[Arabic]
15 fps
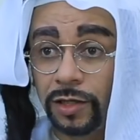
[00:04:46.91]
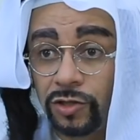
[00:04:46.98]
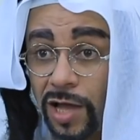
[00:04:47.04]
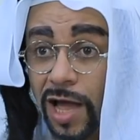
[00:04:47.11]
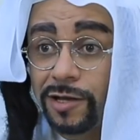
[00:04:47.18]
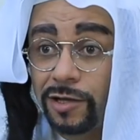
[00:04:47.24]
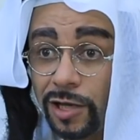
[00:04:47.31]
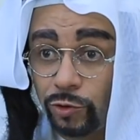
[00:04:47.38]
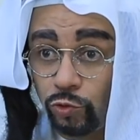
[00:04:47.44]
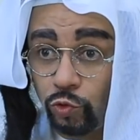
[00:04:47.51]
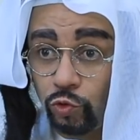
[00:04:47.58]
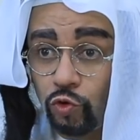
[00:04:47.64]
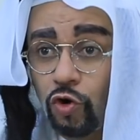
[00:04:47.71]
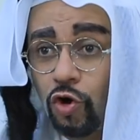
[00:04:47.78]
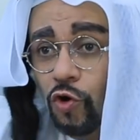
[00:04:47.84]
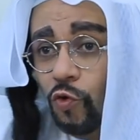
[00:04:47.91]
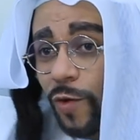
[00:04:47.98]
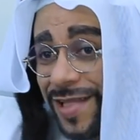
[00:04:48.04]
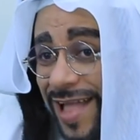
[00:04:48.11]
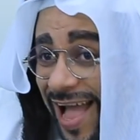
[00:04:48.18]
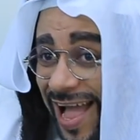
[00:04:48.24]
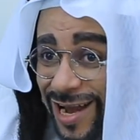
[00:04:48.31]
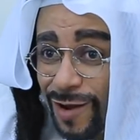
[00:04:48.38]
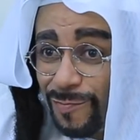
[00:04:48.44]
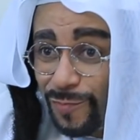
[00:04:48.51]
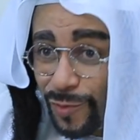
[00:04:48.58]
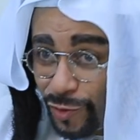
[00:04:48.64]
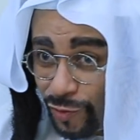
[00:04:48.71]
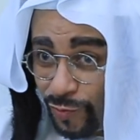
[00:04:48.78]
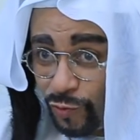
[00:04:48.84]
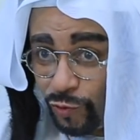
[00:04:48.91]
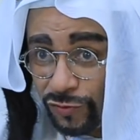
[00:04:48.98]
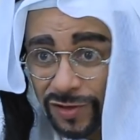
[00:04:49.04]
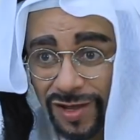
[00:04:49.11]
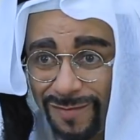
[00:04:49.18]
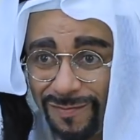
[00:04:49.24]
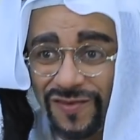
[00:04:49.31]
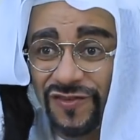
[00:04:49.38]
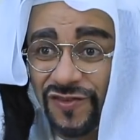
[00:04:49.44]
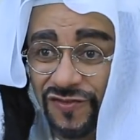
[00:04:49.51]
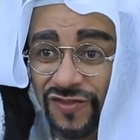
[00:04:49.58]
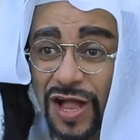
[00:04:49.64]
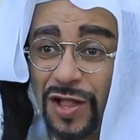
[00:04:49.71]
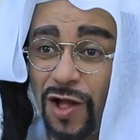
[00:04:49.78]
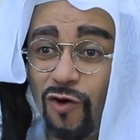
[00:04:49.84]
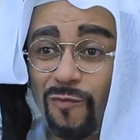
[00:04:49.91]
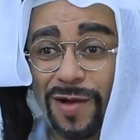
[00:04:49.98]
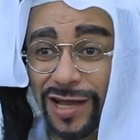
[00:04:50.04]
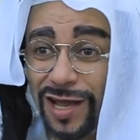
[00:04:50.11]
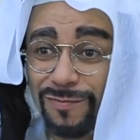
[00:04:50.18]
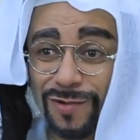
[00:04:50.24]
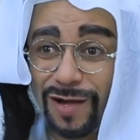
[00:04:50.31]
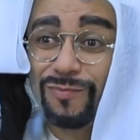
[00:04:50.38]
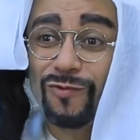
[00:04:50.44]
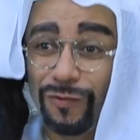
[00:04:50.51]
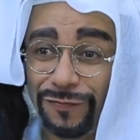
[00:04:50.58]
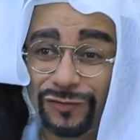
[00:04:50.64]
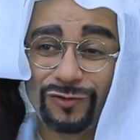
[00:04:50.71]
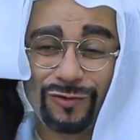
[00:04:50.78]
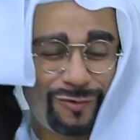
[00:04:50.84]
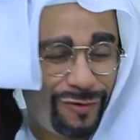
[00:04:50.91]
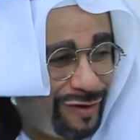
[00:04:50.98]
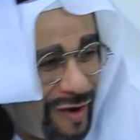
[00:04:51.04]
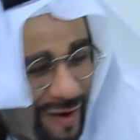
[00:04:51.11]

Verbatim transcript: انت احكي يا دودو وانا اقلب بالريموت بس استنى اقوم اجيب لب وفشار